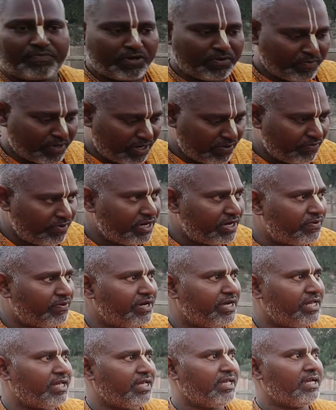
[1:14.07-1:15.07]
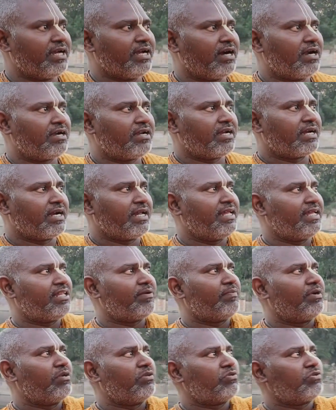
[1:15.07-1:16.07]
ఇప్పుడు మనం ఉన్నటువంటి ఈ ఘాట్ ఇక్కడ
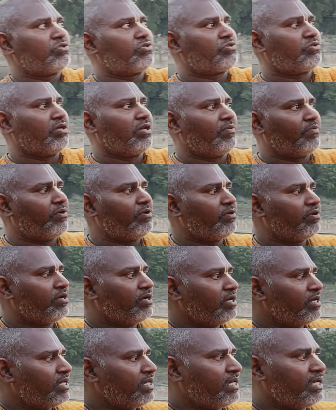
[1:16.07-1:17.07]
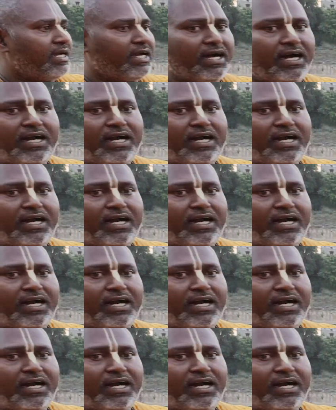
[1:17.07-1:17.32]
ఏదైతే మనం చూస్తున్నామో ఈ